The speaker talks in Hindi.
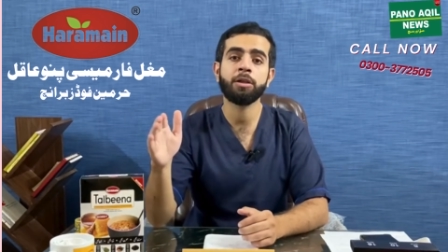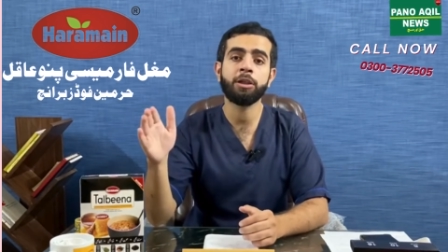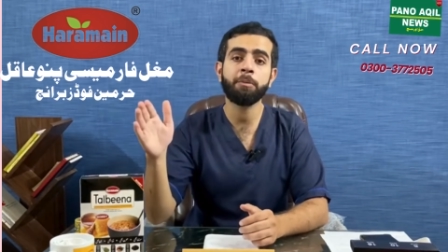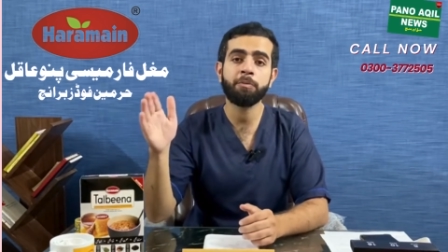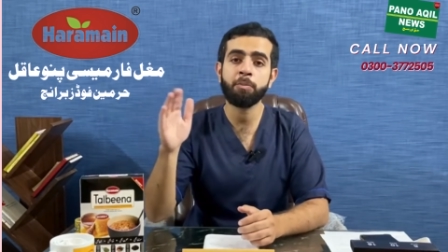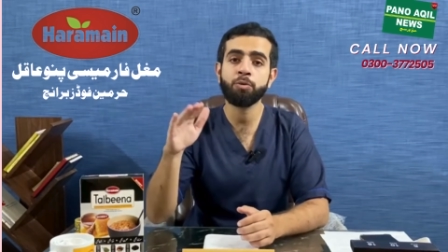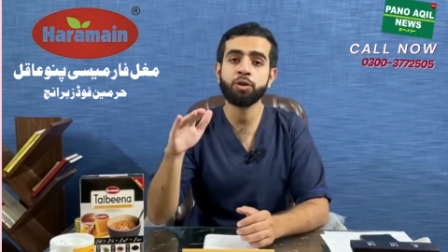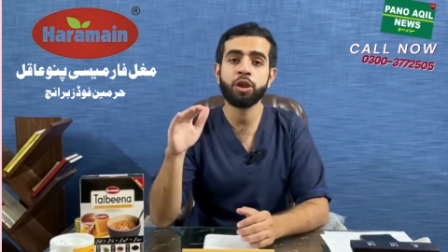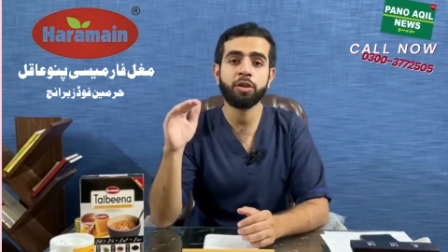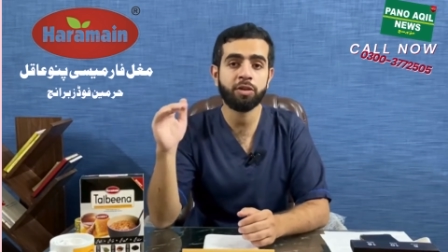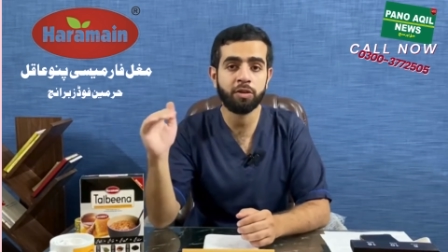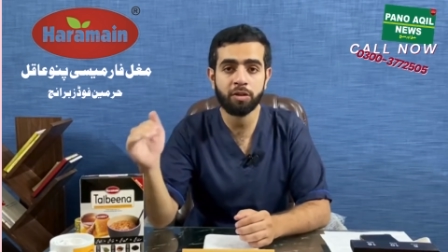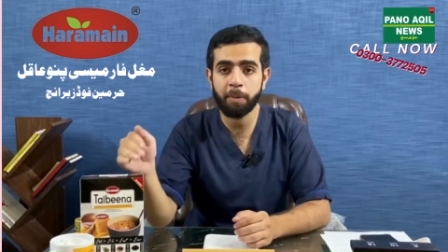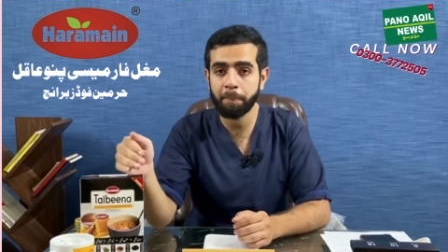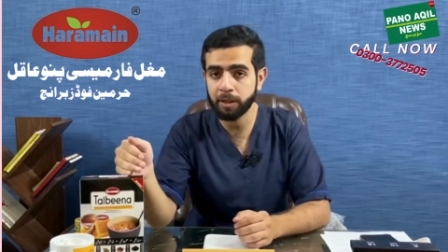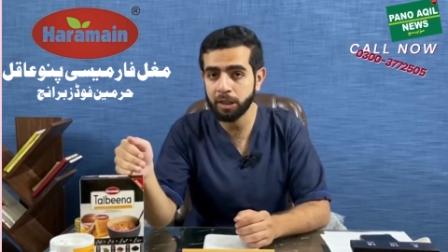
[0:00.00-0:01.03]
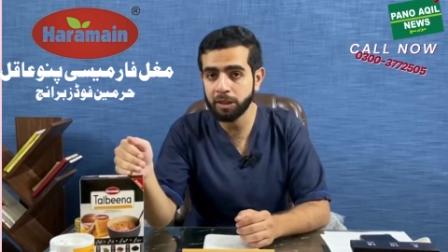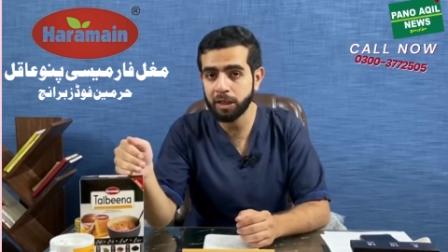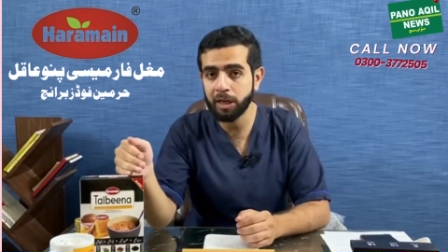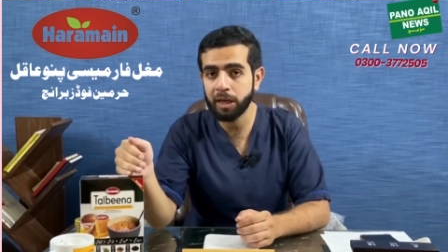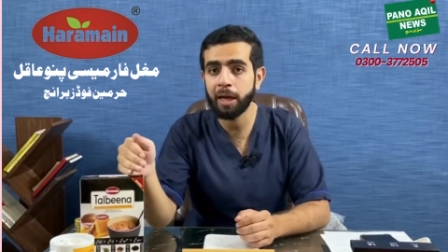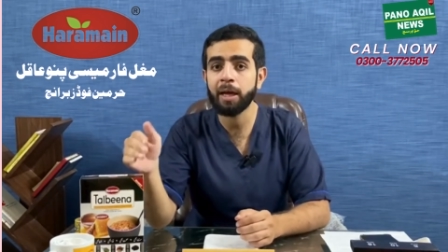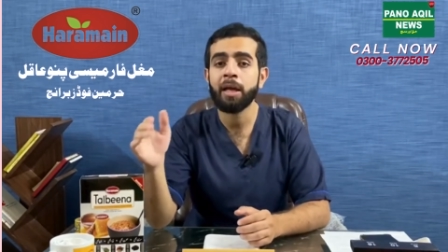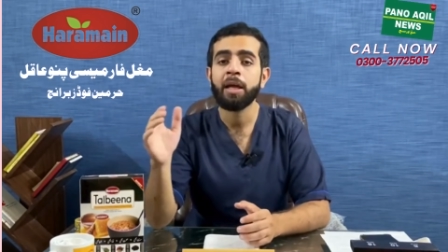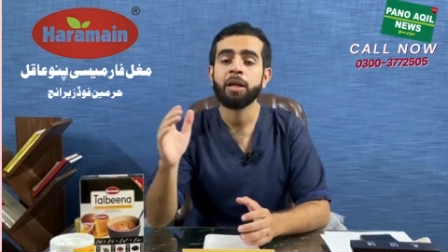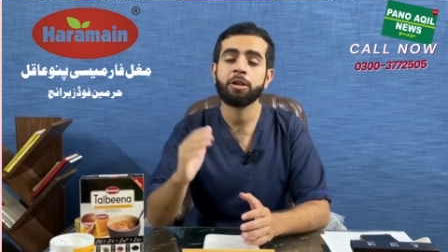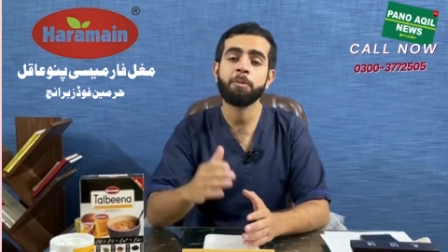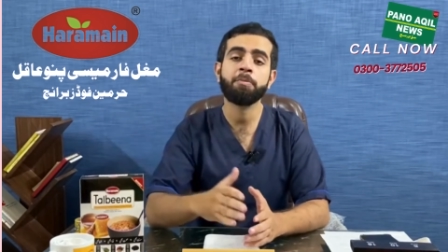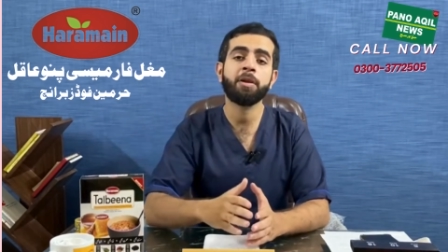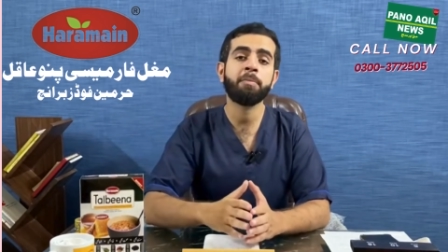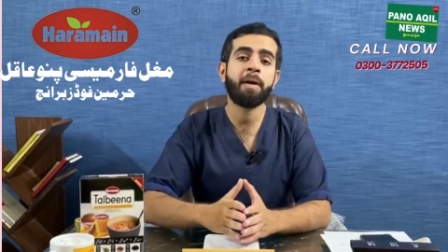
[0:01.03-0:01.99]
जब से मुझे इस चीज़ का पता चला है
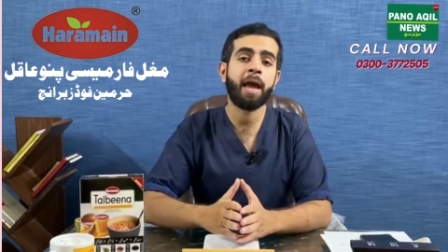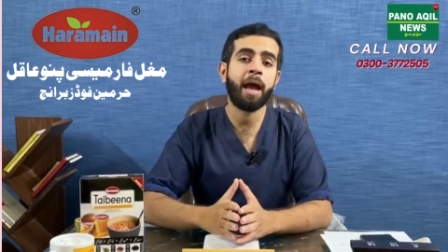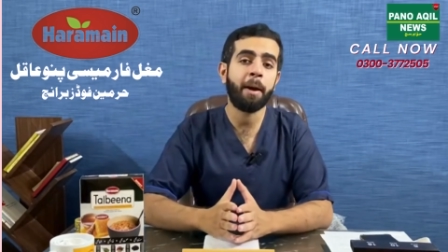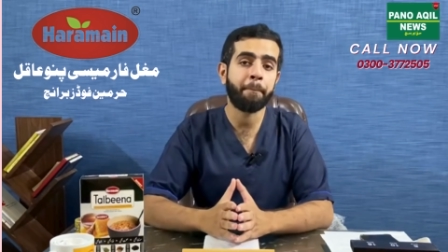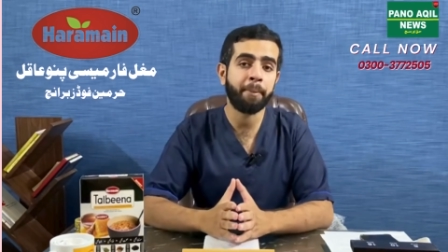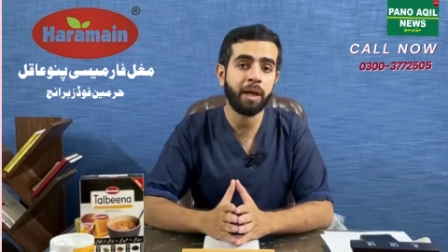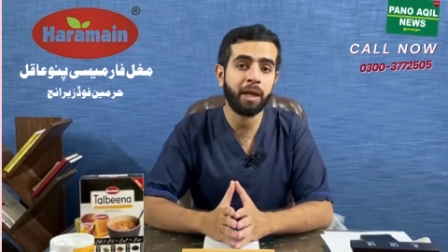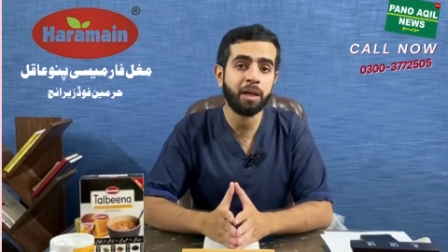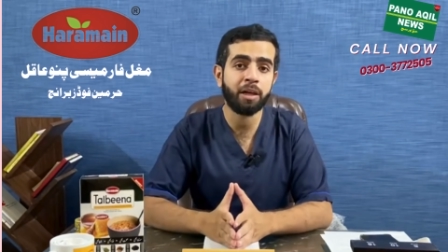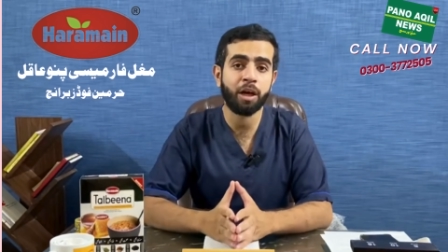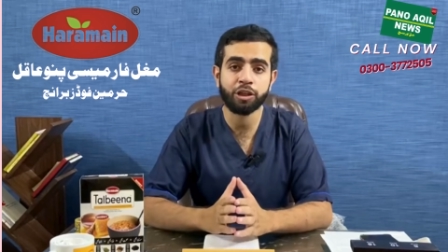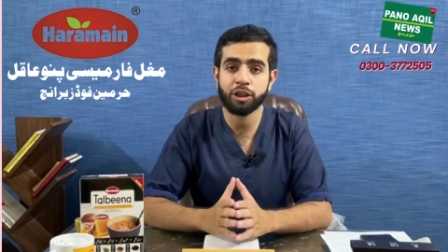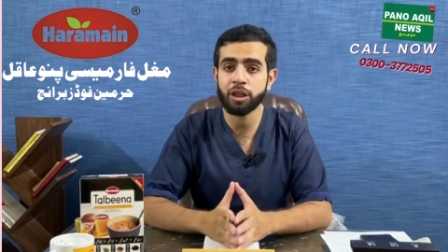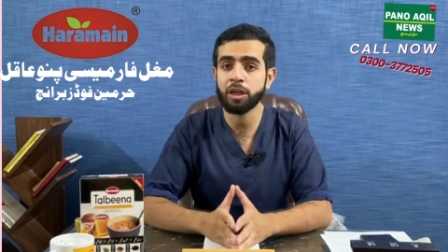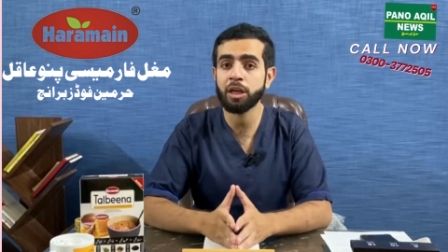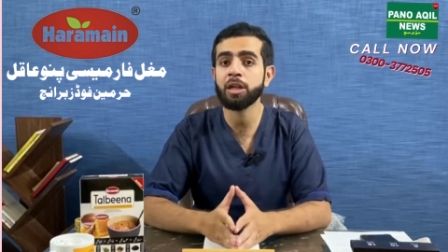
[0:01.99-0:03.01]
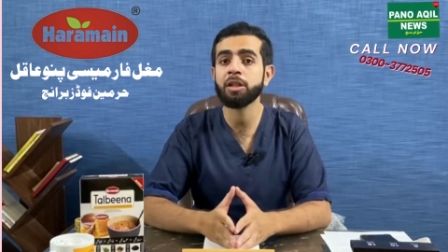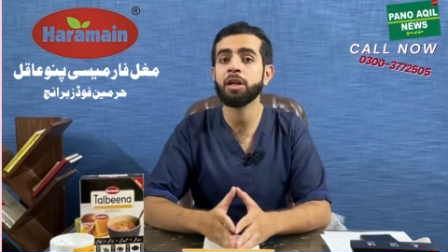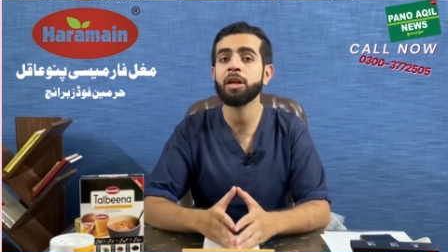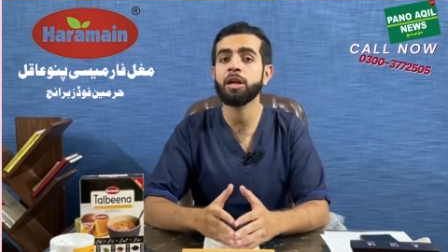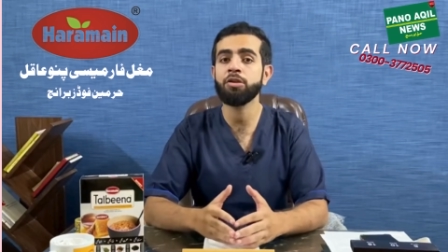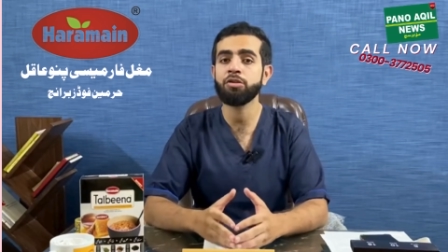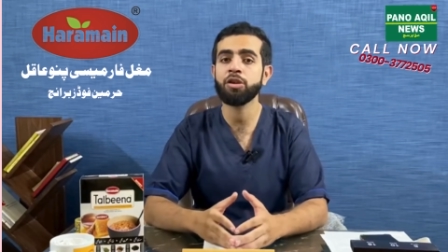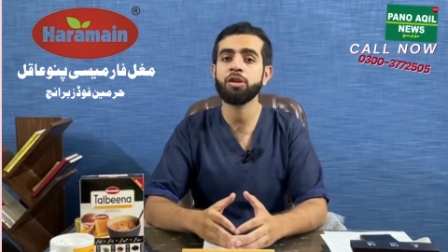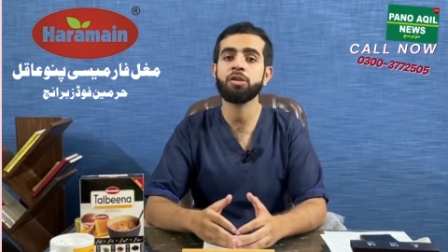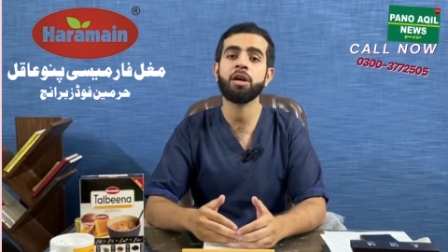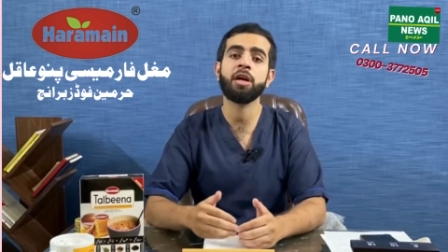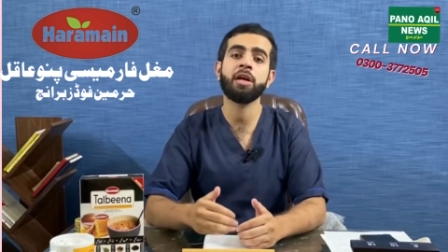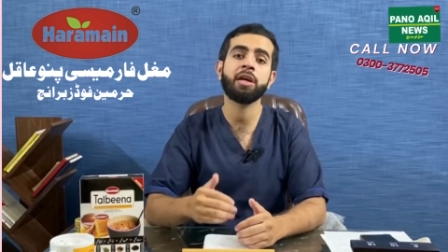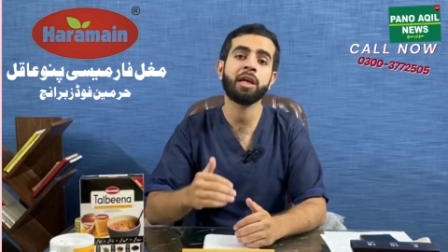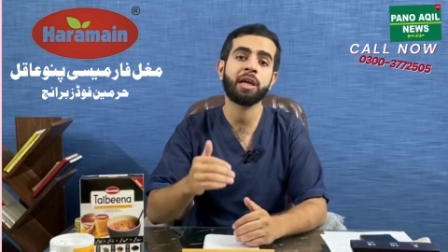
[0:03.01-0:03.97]
तब से मैं अपने नाश्ते के अंदर इस चीज़
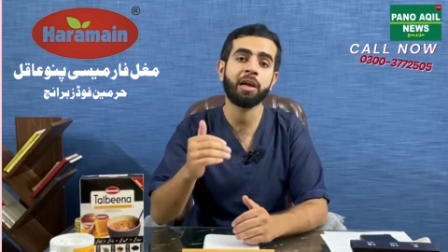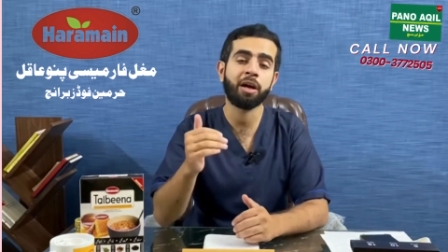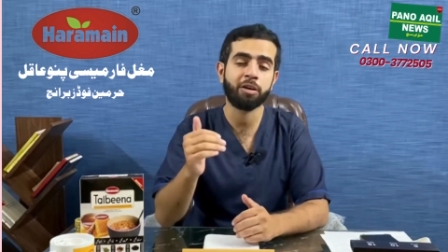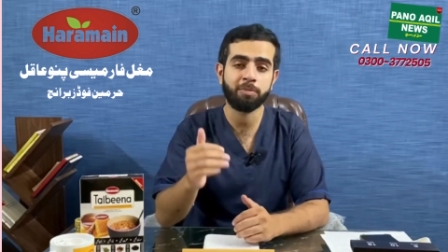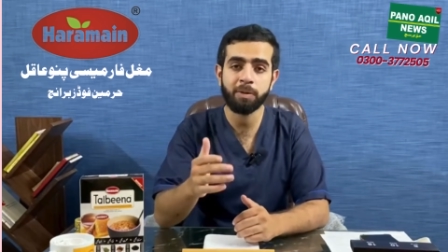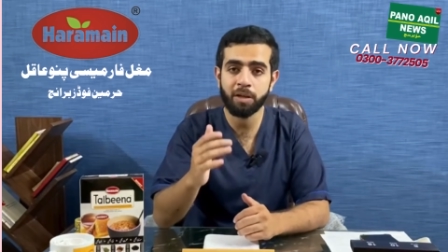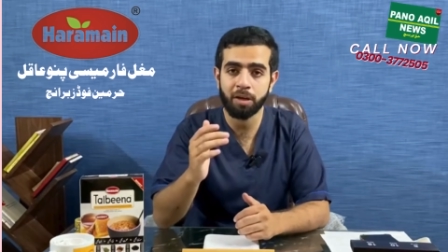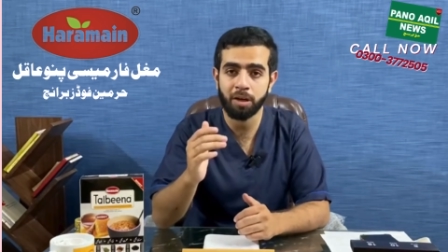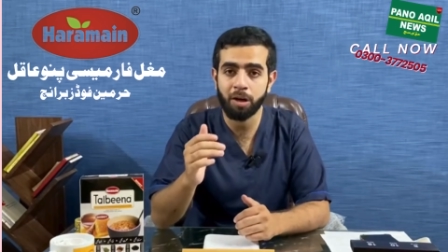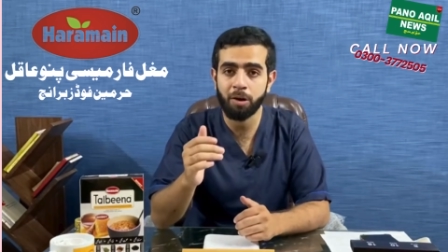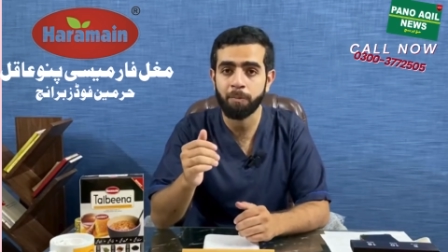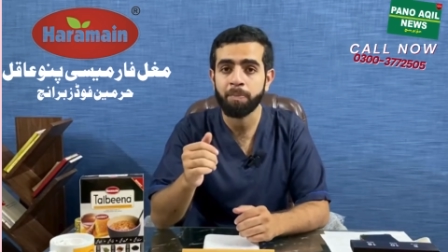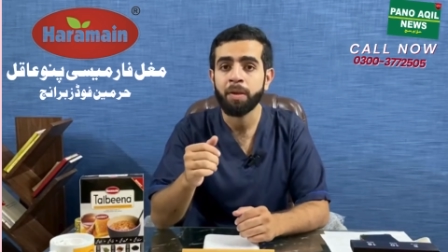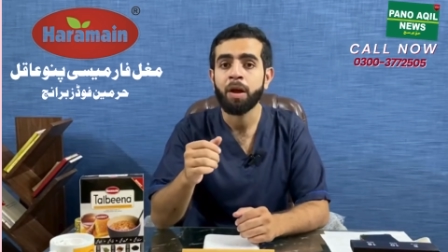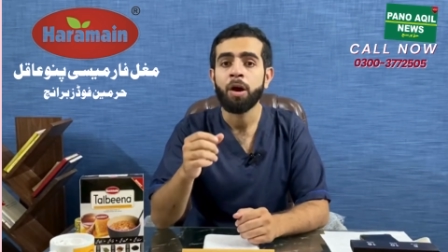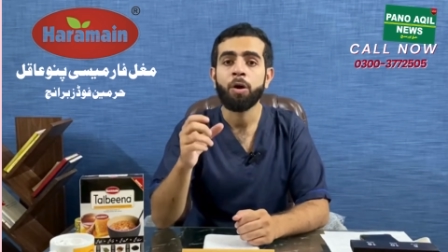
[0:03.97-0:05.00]
का इंटेक लाजमी कर रहा हूँ